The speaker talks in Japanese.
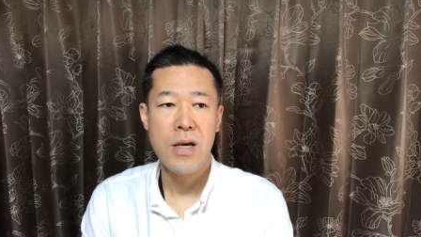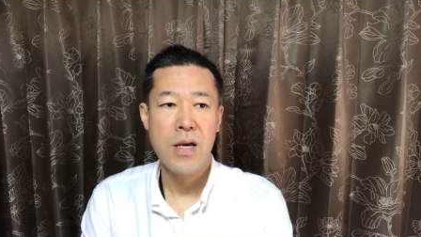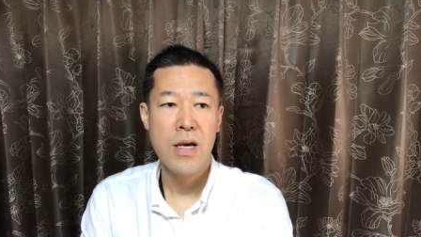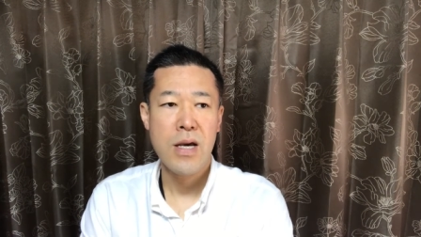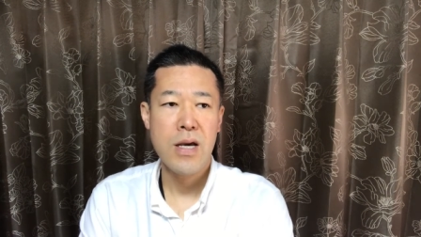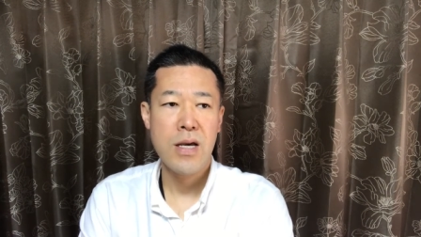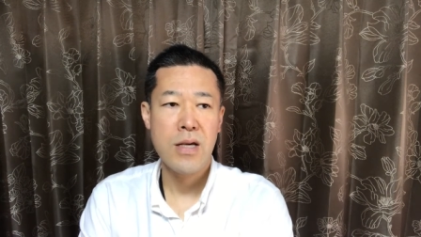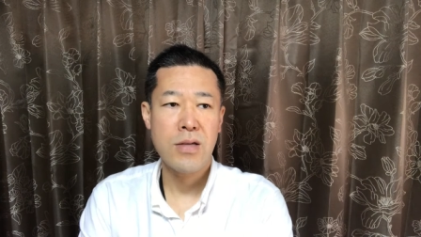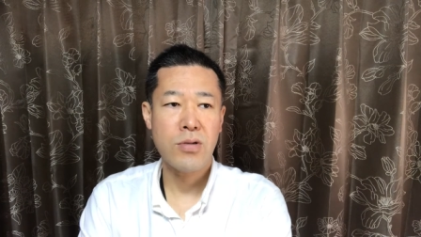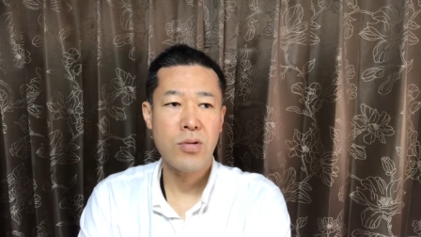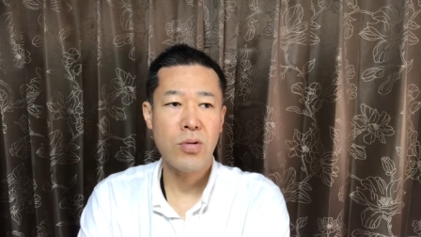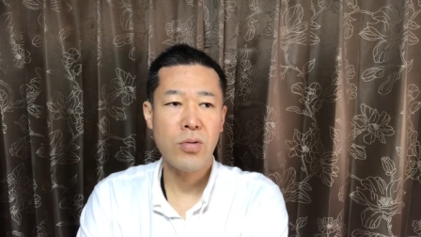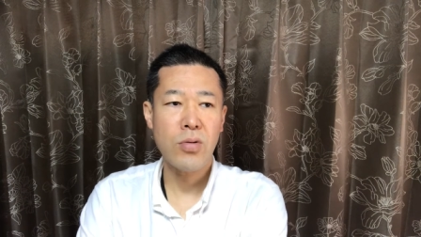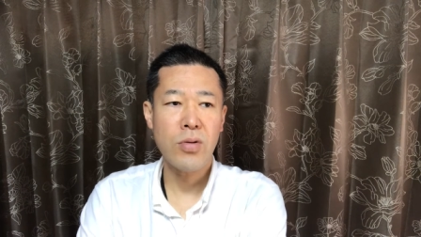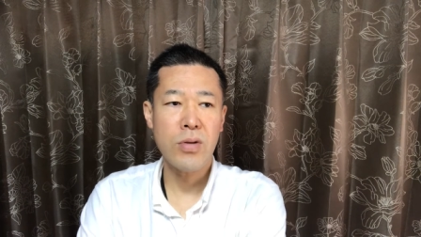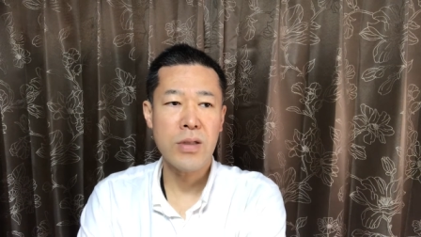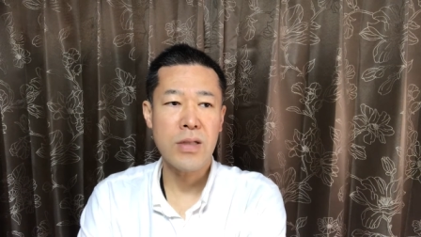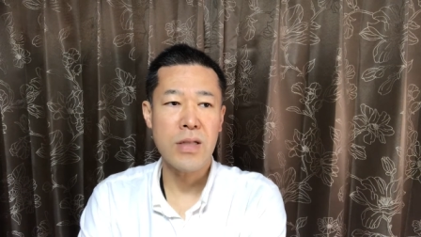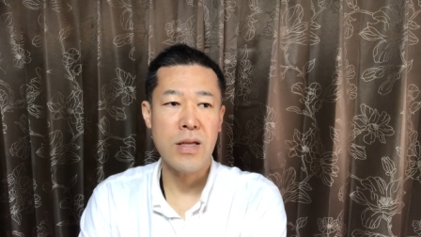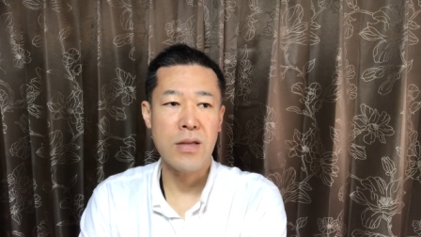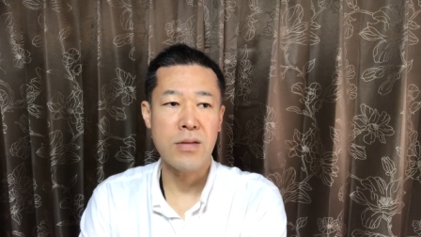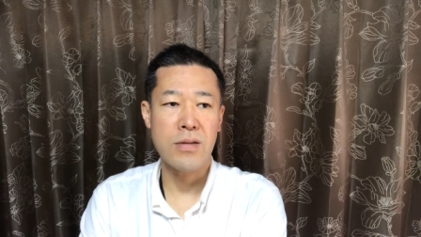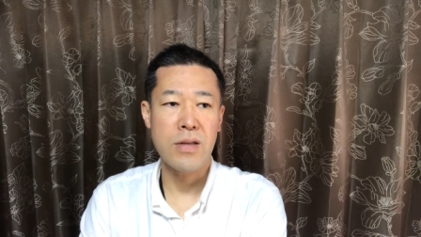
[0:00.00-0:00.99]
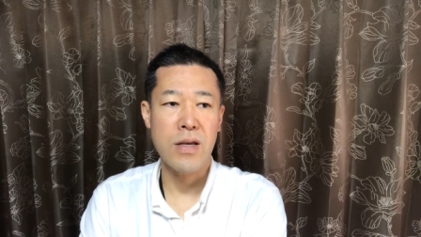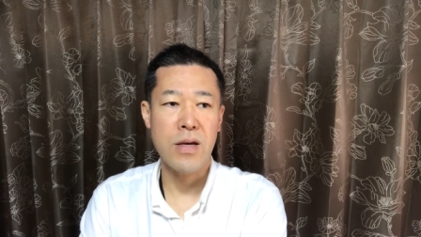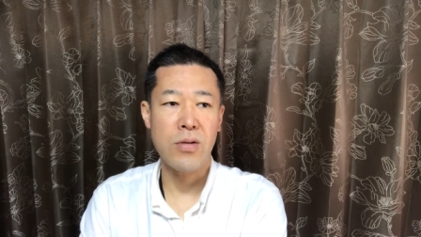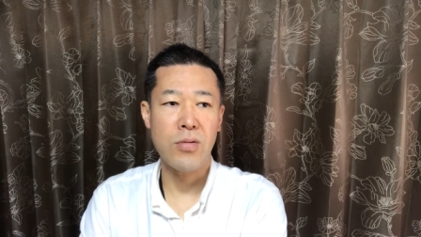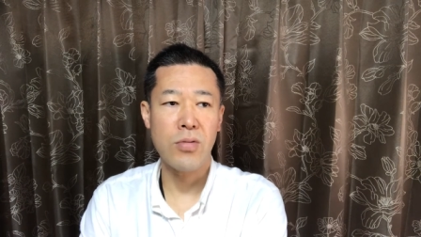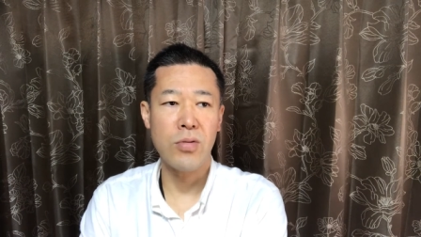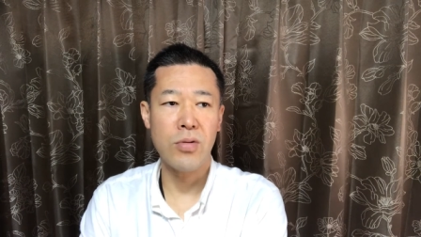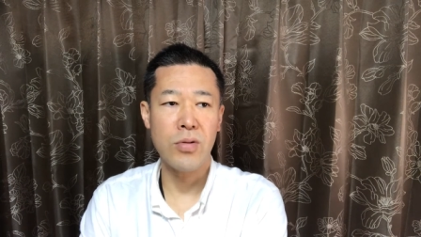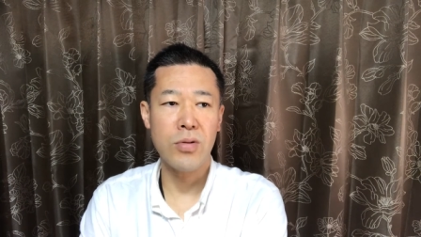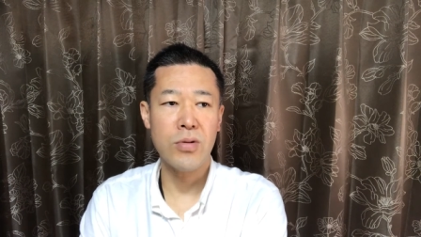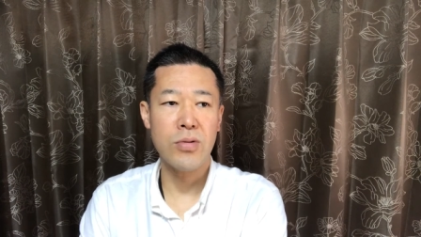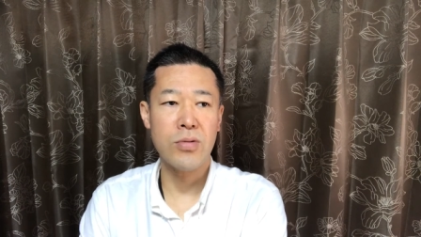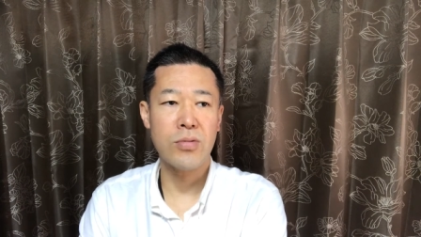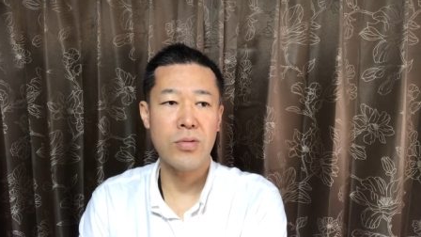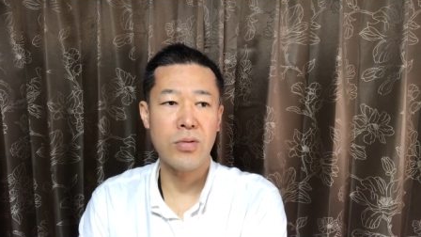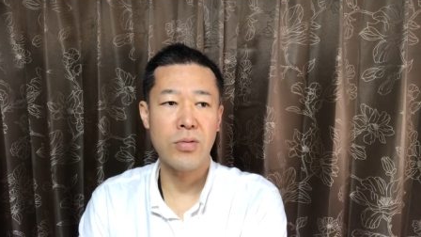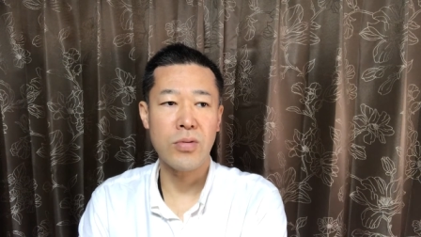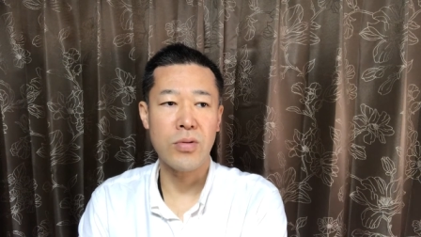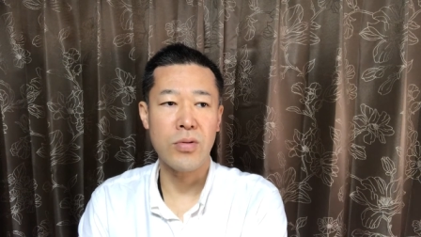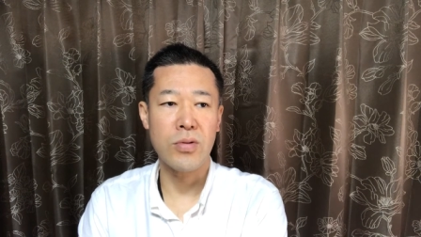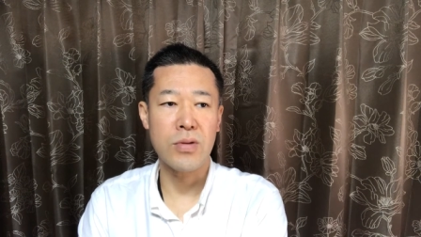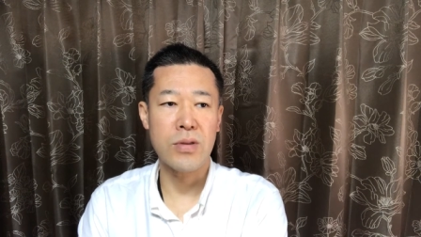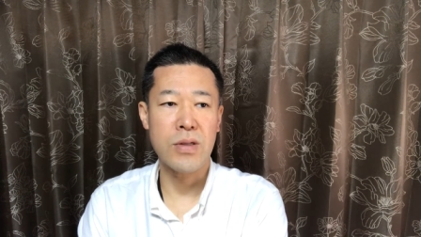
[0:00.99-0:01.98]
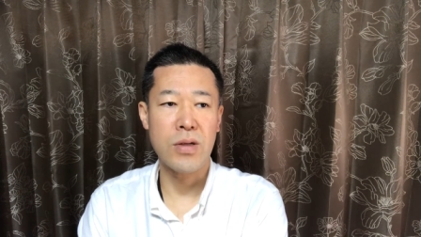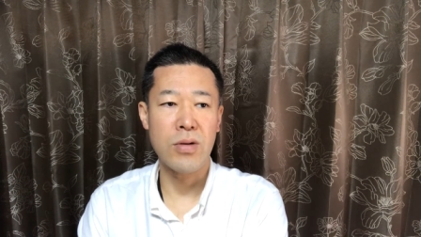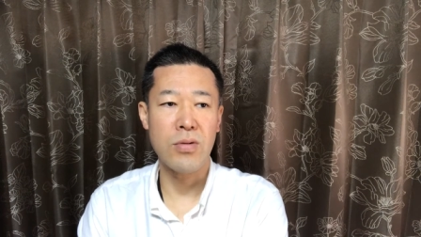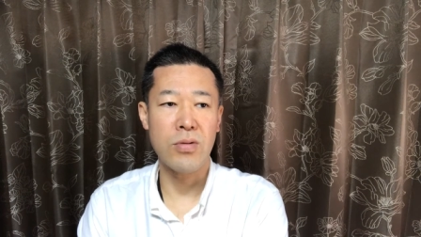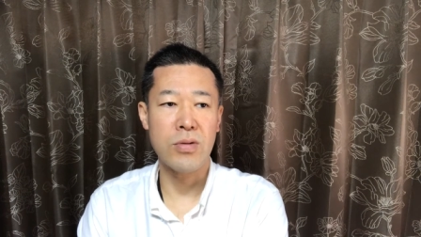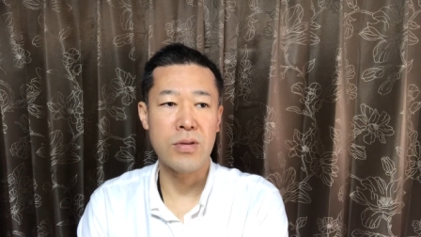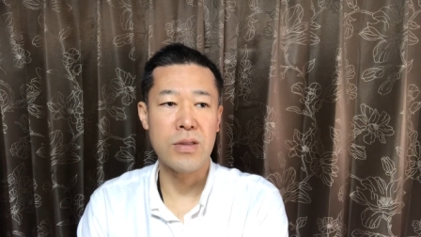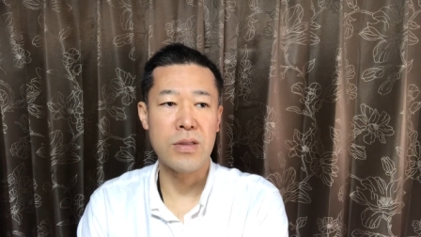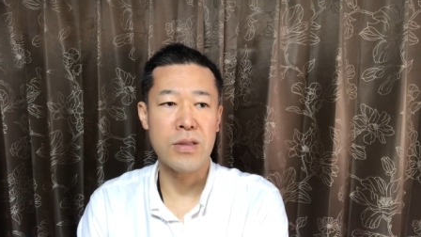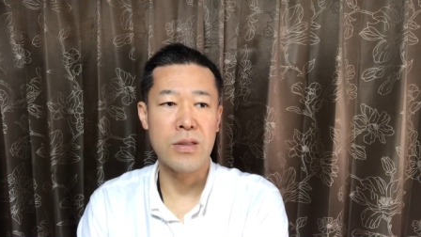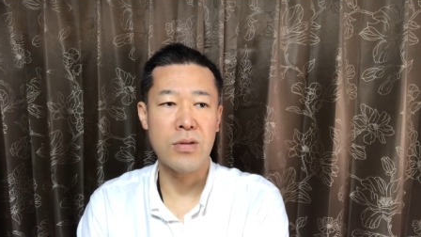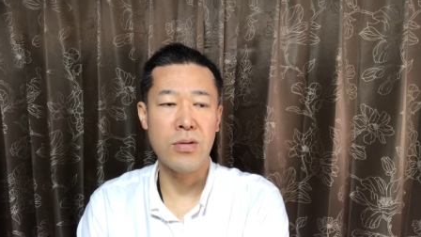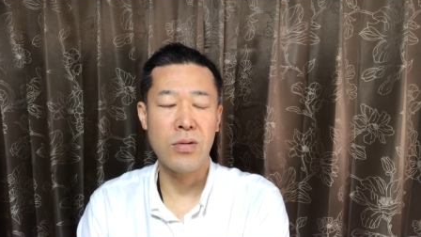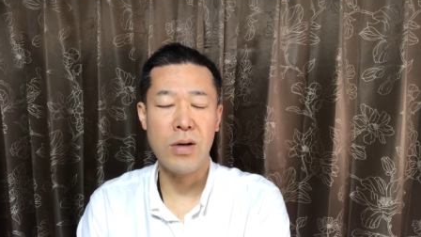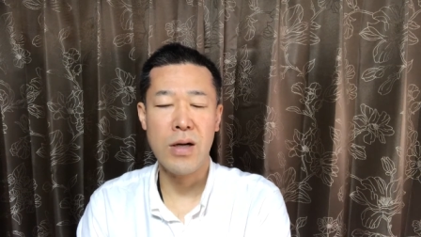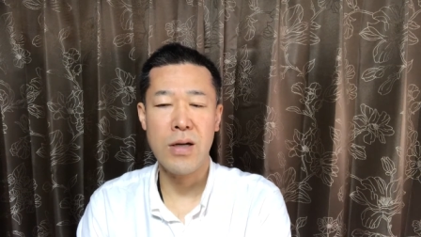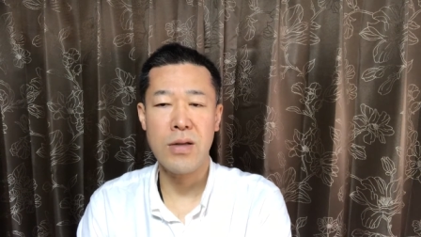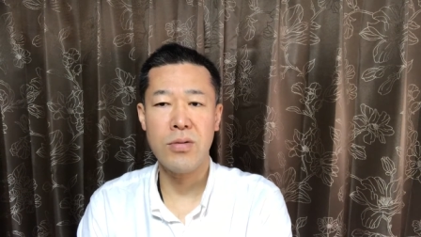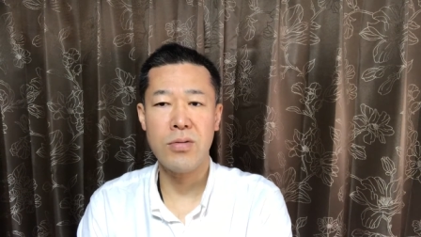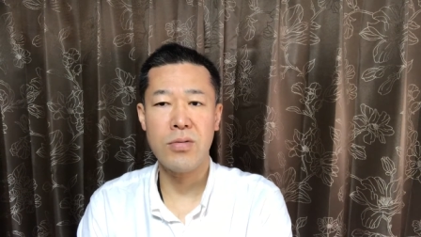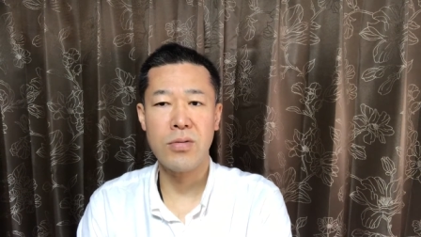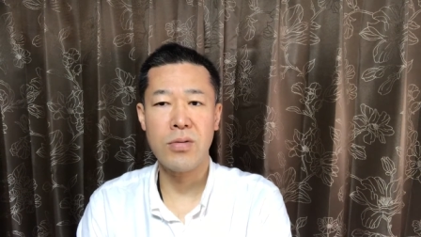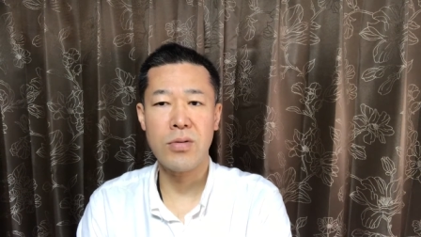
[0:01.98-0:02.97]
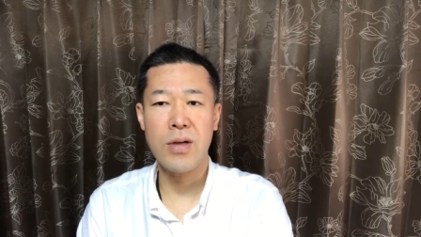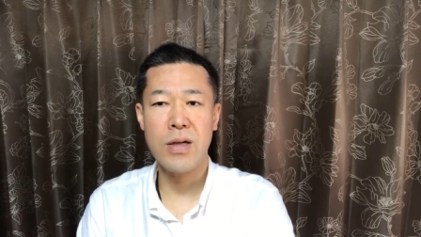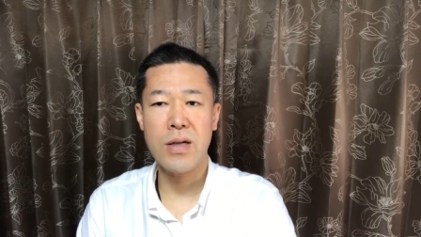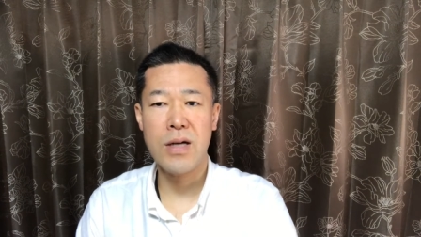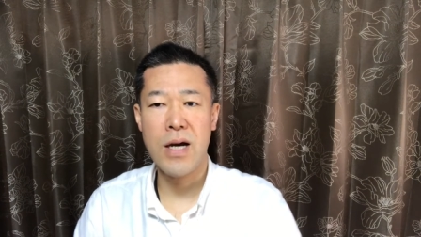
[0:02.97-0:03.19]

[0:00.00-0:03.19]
えー、そこにですねこういうことをしてほしいとかいうことが